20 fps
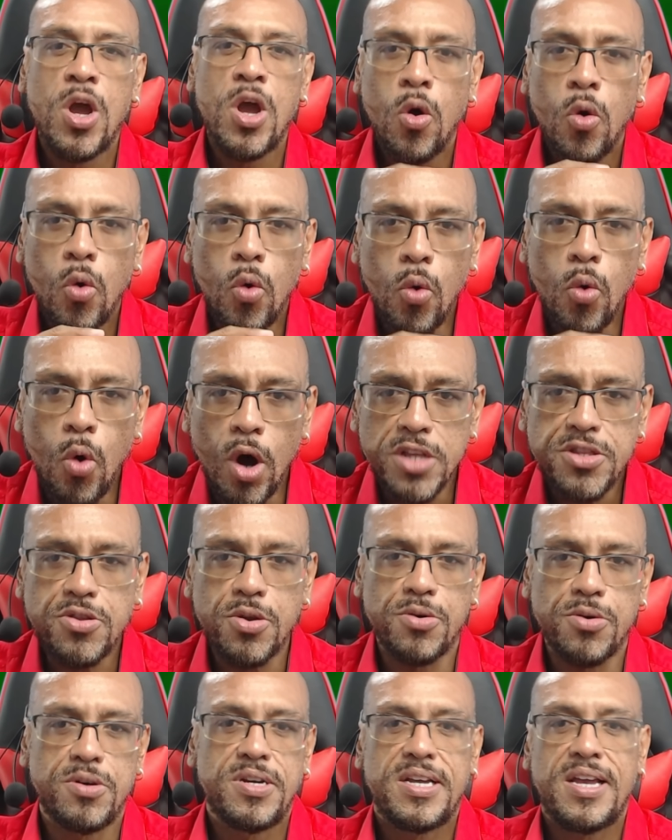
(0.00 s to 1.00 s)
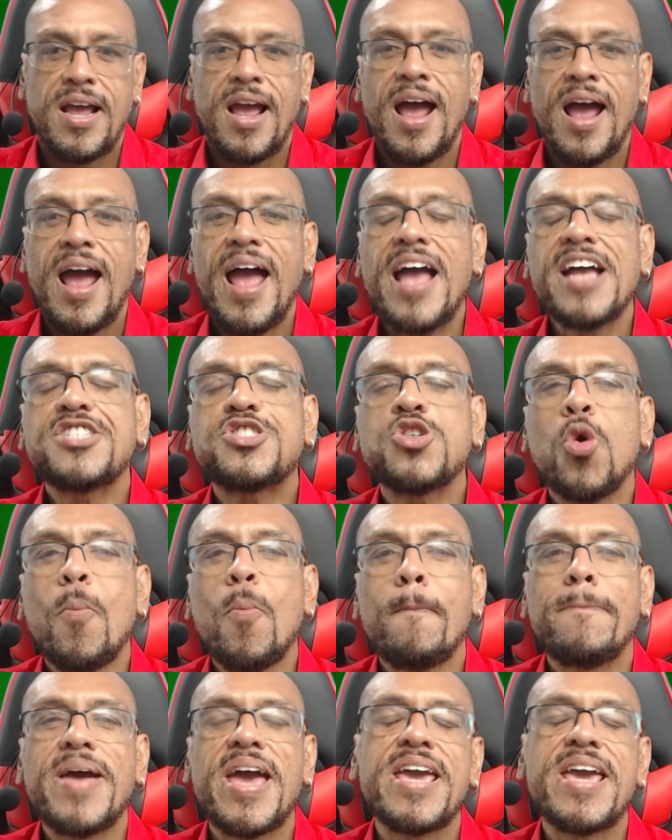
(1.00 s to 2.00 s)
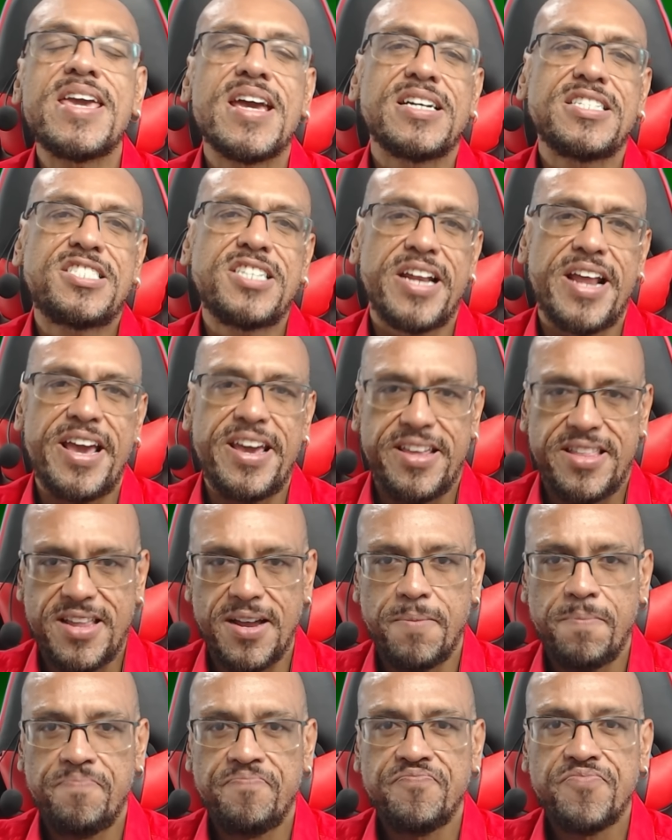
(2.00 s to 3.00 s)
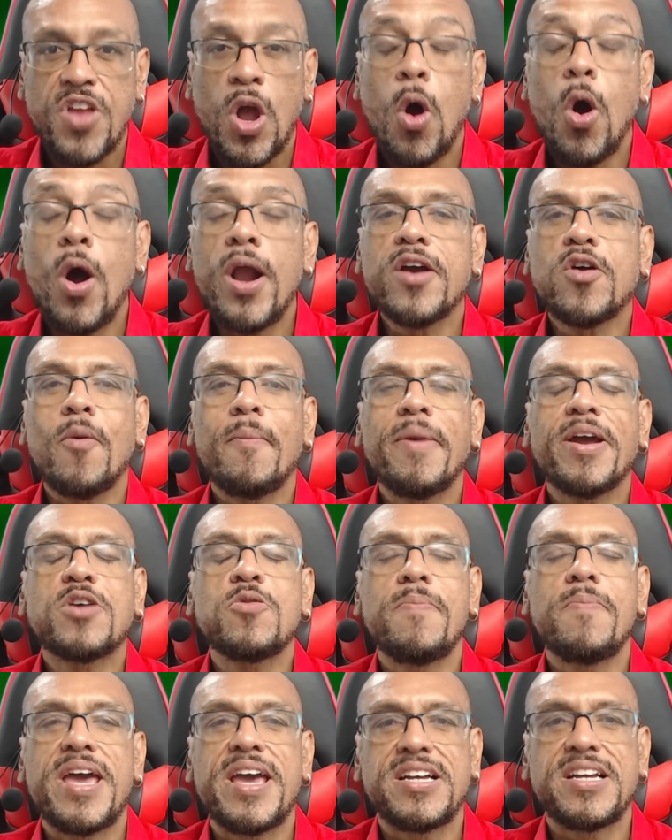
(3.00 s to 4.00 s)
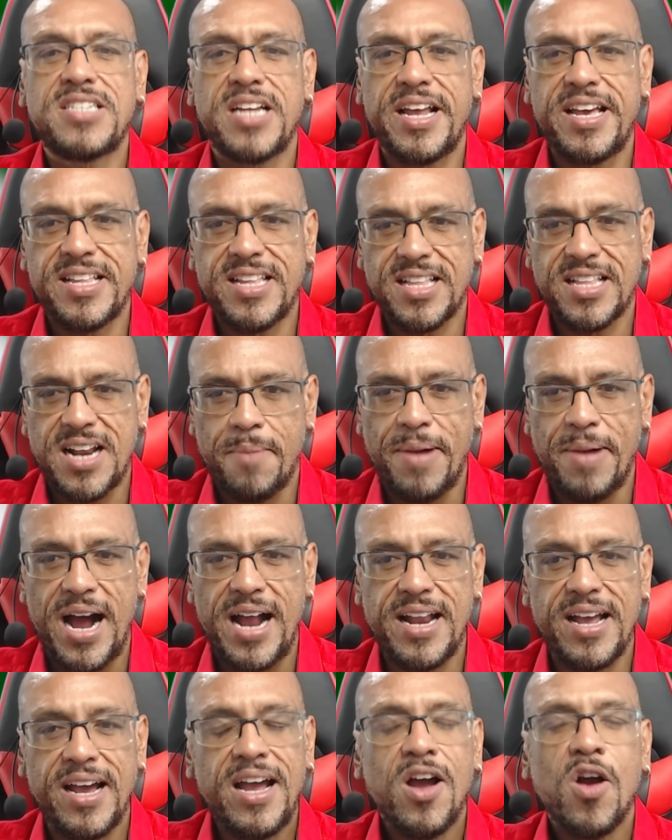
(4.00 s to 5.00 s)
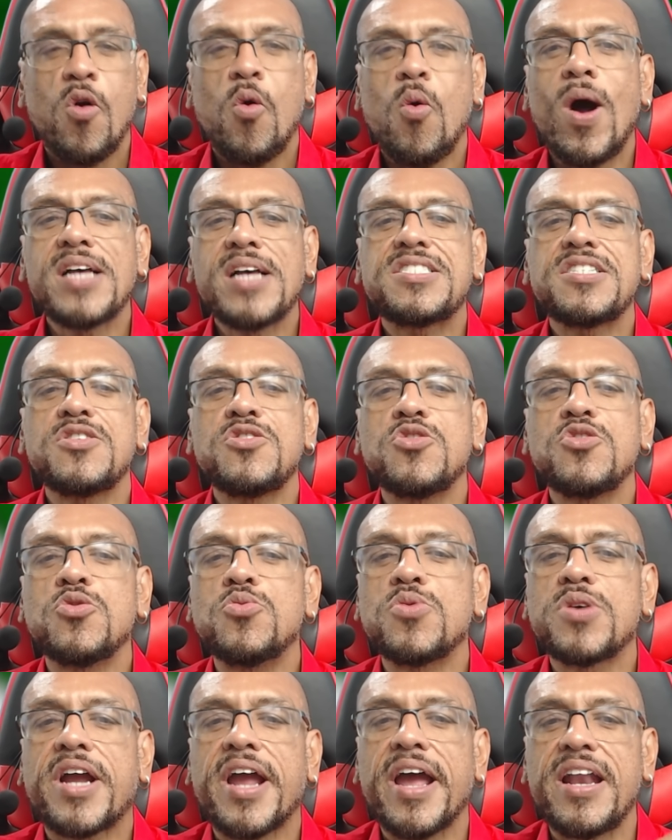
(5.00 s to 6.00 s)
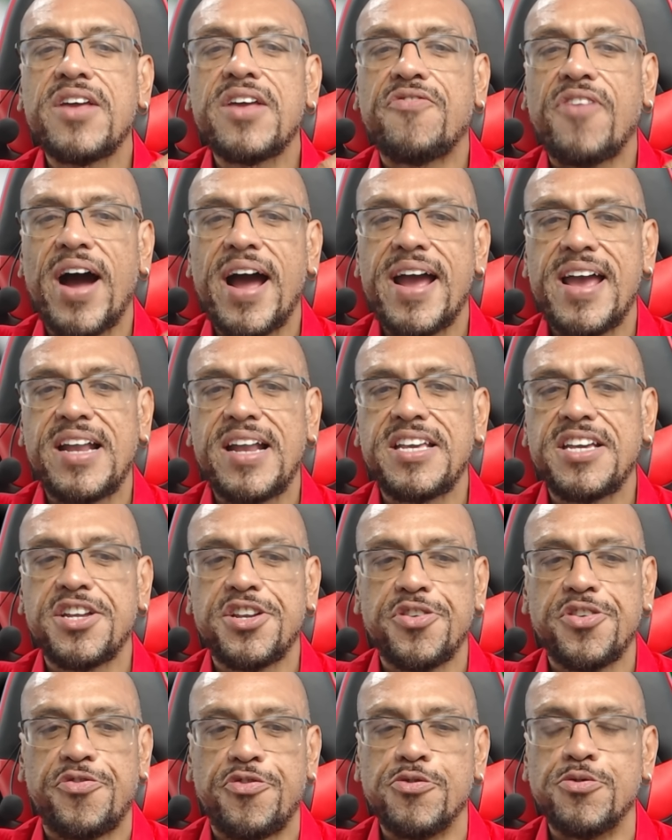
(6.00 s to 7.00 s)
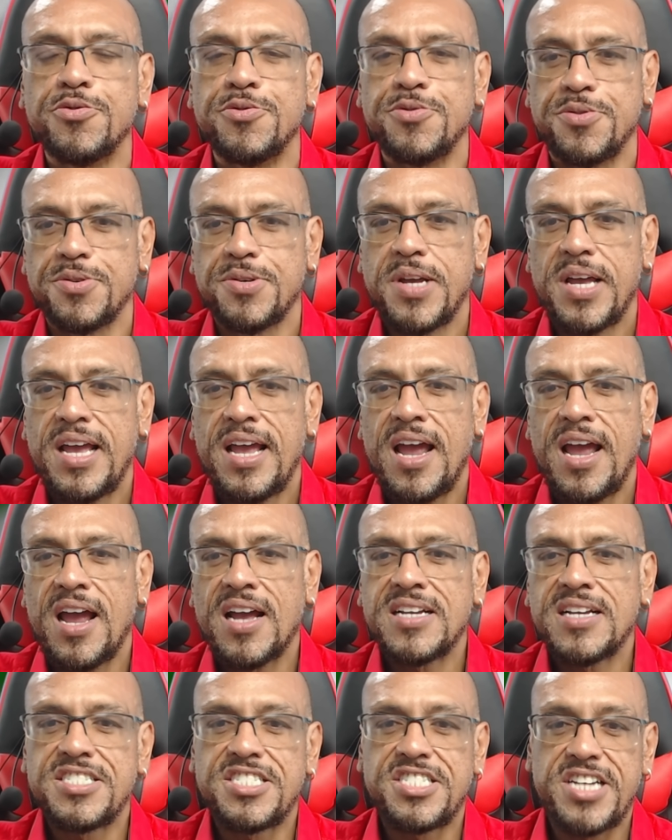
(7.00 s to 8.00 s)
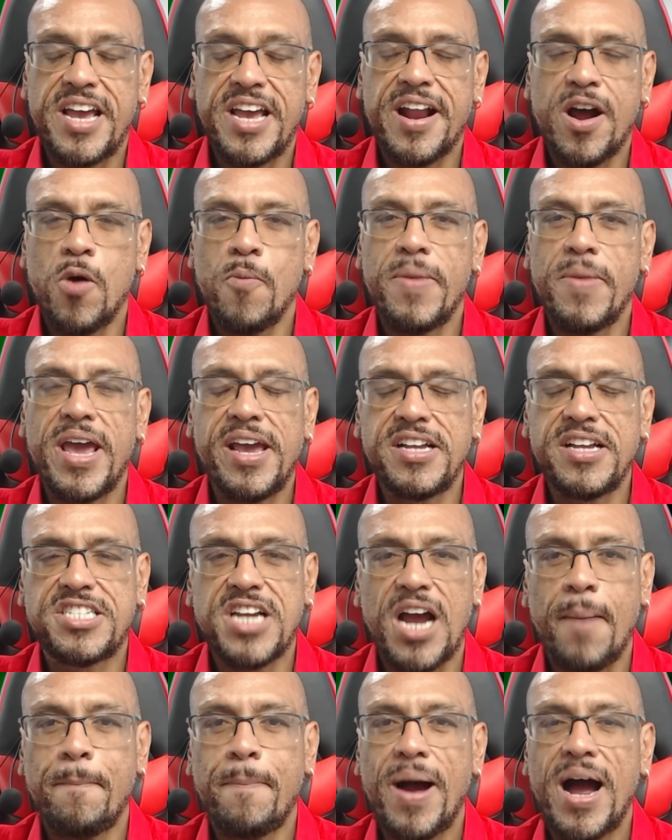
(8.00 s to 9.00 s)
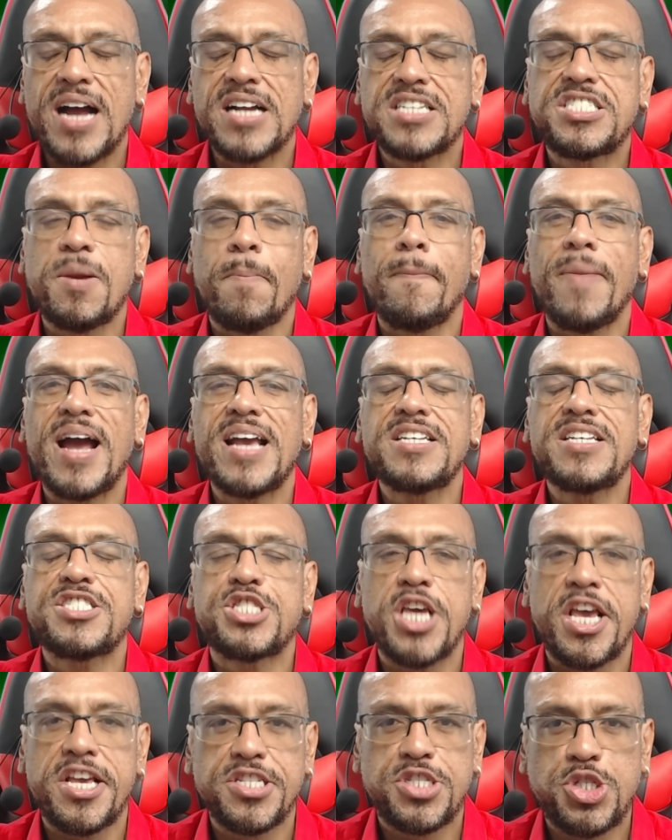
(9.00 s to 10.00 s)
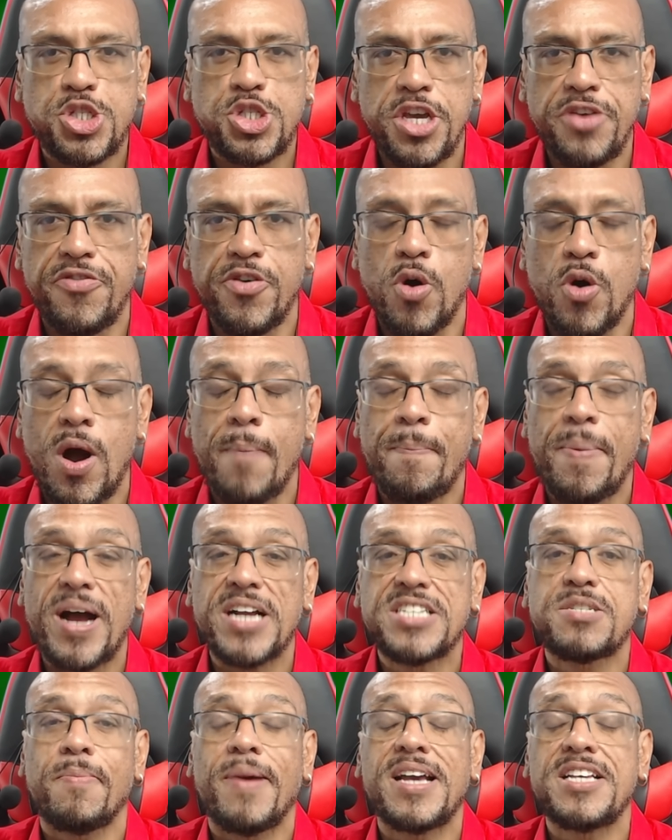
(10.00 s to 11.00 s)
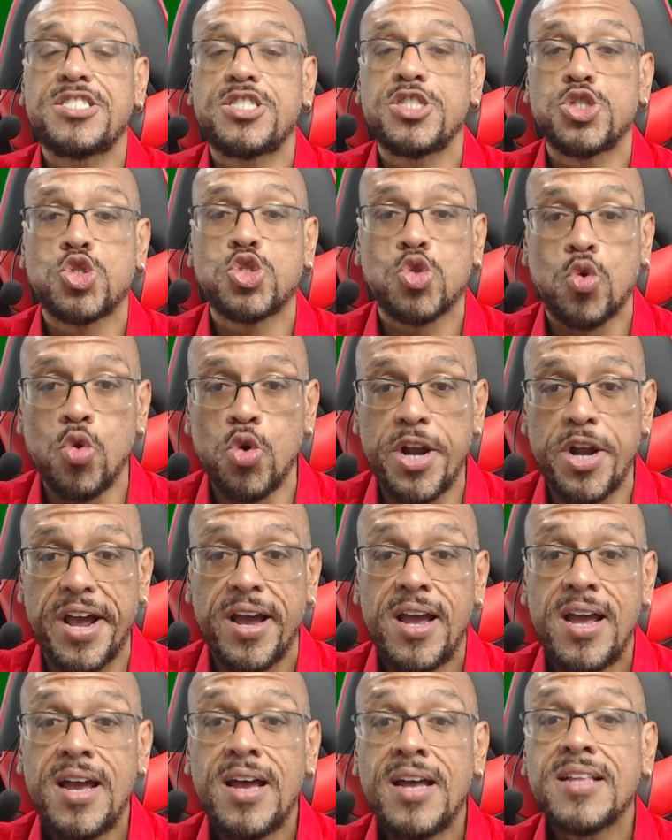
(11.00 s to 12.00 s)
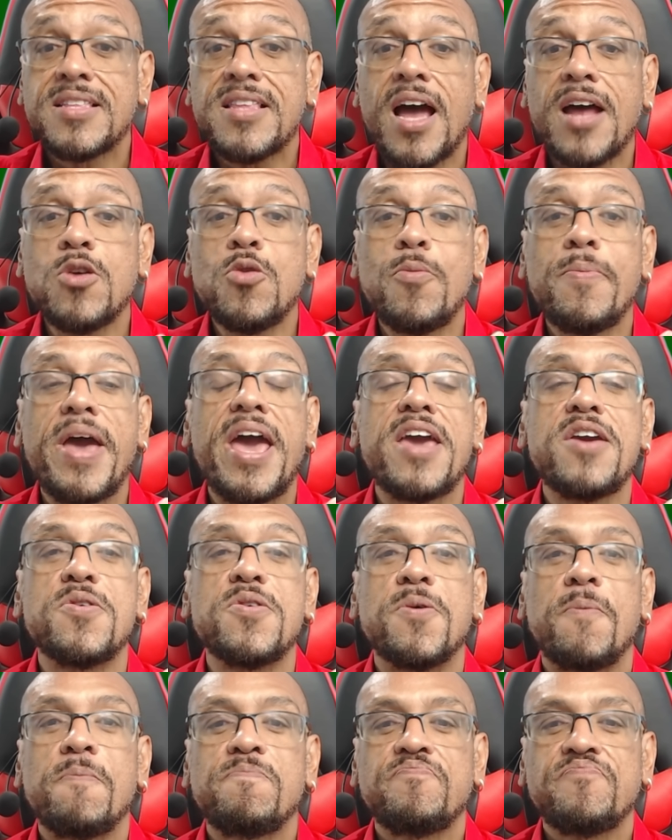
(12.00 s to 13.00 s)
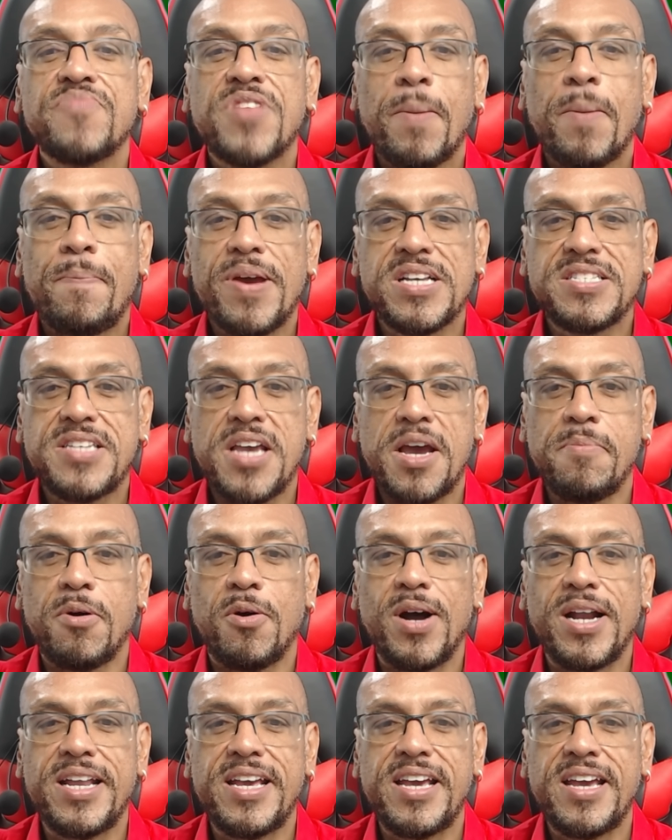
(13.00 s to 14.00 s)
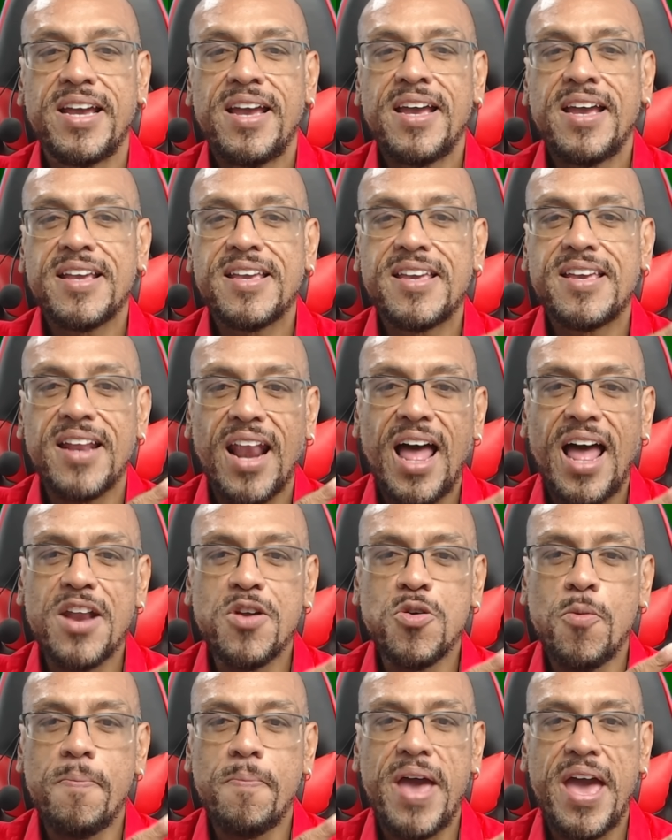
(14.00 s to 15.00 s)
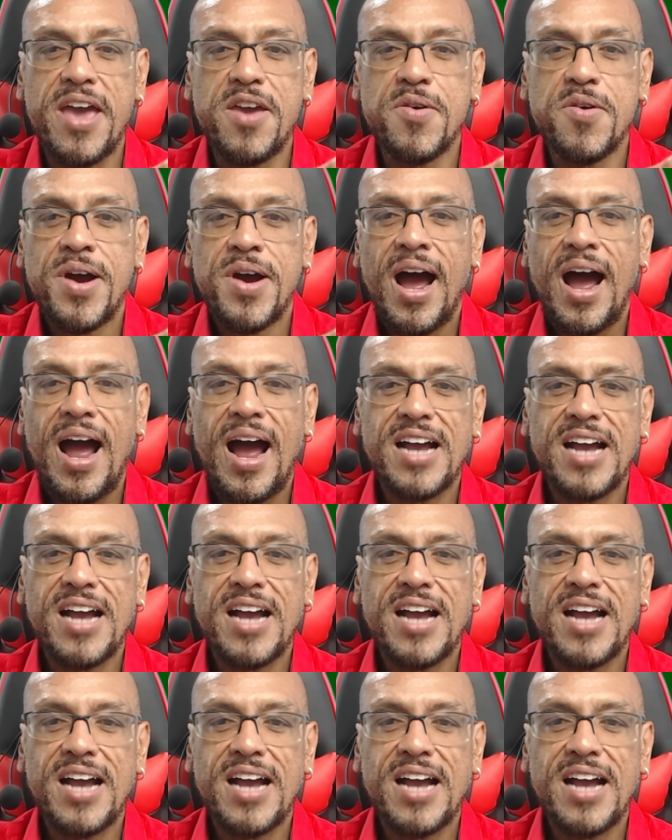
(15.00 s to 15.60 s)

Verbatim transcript: O outro é de um meia direita. Olha como é que o meia direita trabalha. Quase nunca ele vai à linha de fundo. Geralmente, a parte mais sensível, a parte mais escura, está no meio. Percebam ali que lá no meio a